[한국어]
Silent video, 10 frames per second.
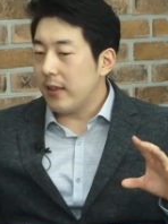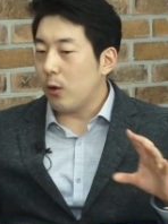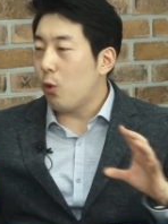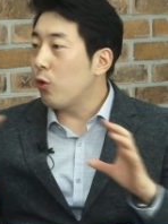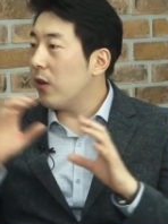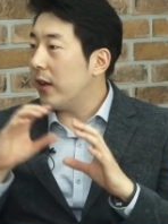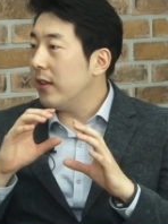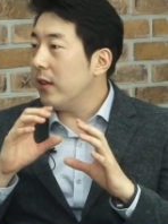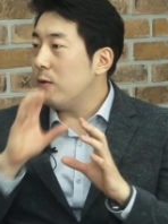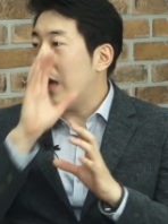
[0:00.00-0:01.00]

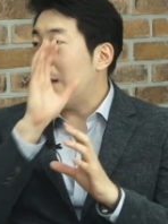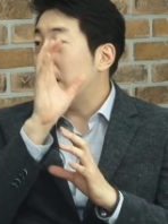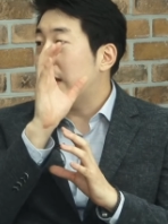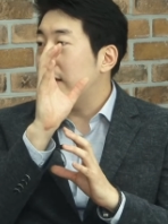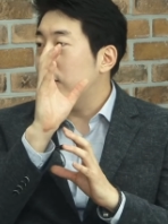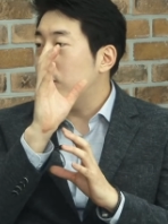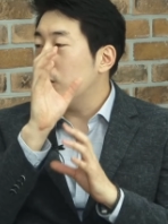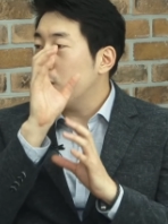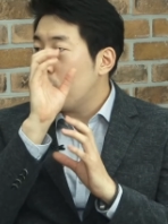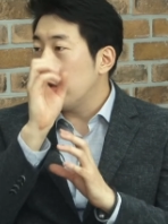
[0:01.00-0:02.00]
공유라는위
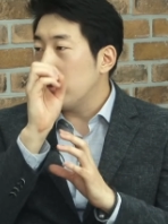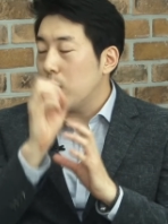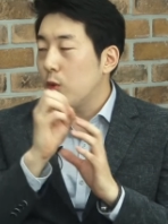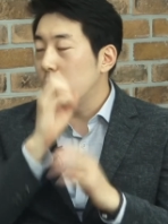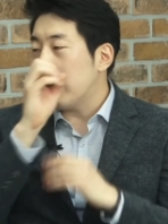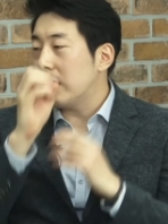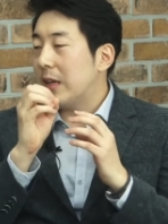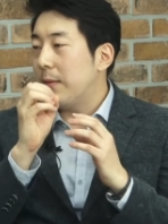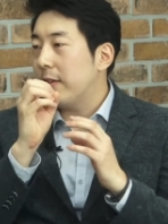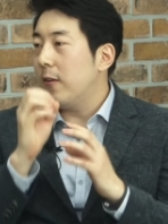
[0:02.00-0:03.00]
애플리케이션으로 동, 어, 작을
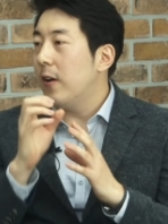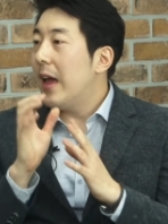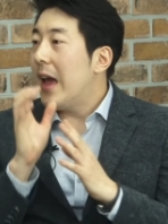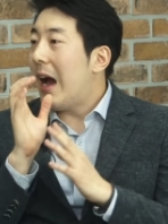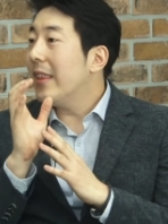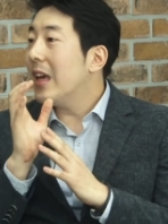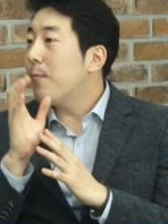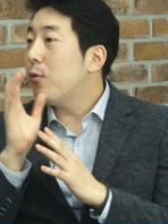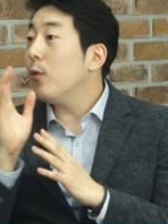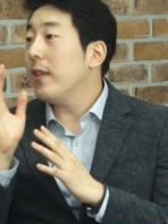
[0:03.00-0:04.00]
시키면서 하나의
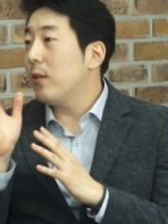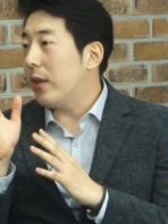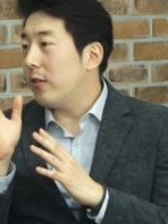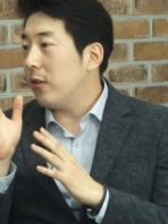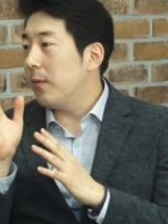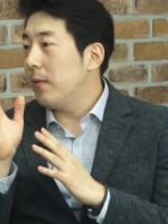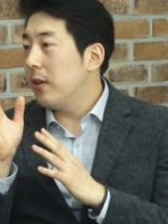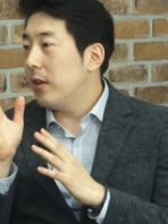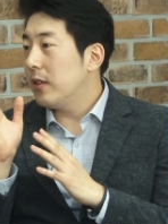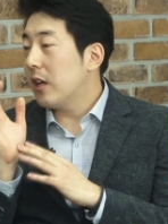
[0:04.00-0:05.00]
프로세스화처럼
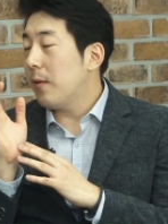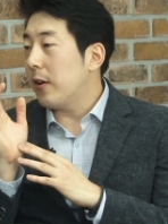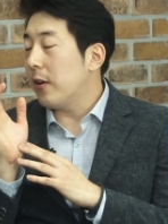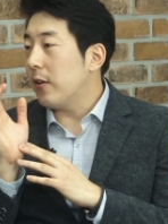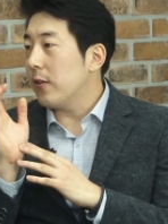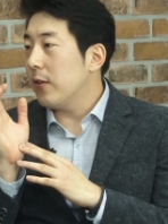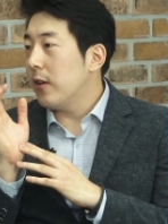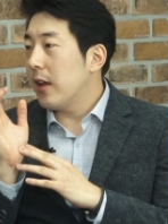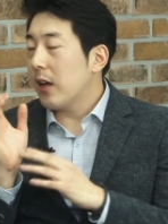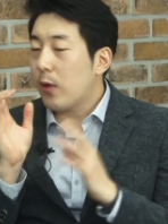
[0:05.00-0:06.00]
네네. 시켜버린 거죠. 음.
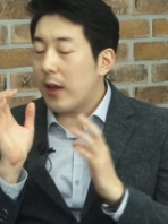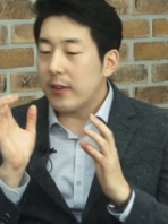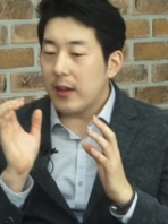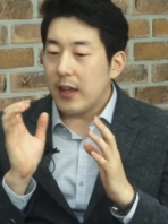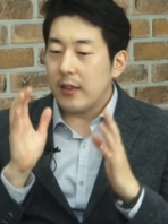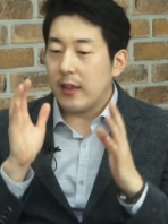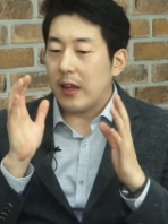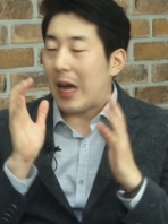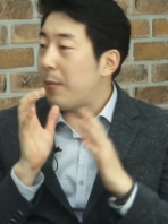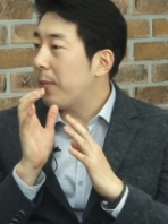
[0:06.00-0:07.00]
그러니까 굉장히 이제
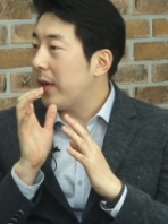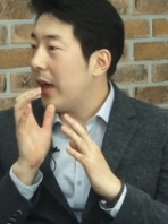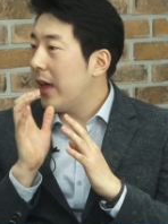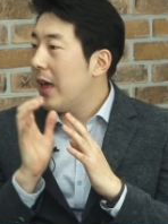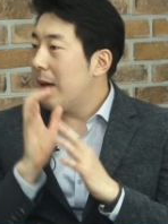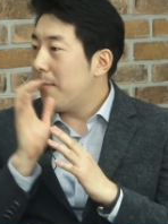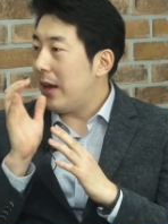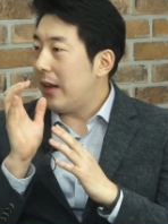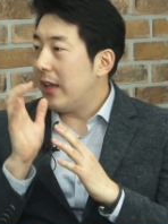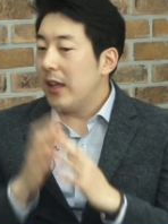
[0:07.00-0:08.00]
가볍게
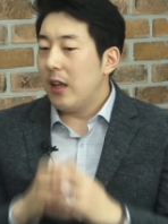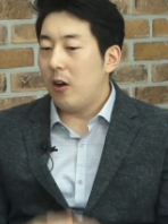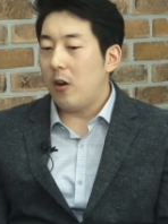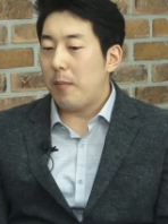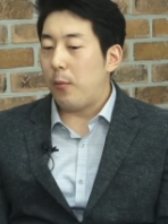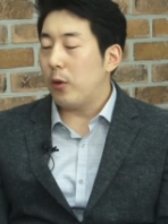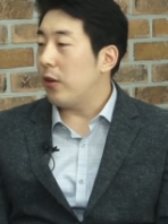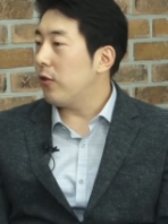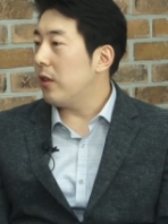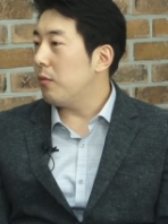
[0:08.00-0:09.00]
빨리 어, 배포될
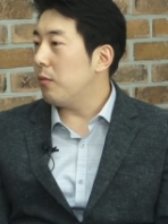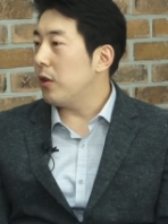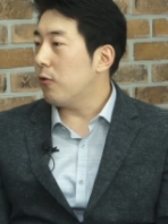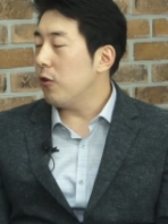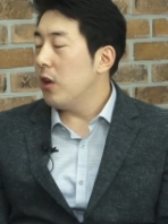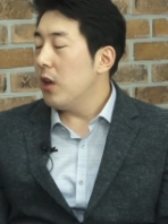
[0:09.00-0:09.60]
수 있는 부분이고요.